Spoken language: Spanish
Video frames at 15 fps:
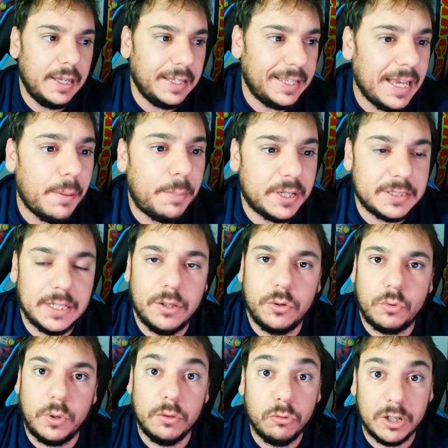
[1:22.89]
¿Qué ha
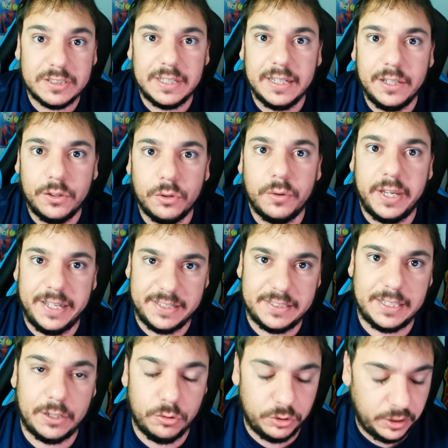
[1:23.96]
pasado cuando ha salido
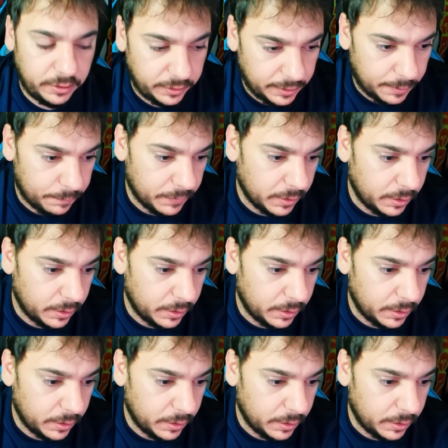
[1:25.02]
esta noticia?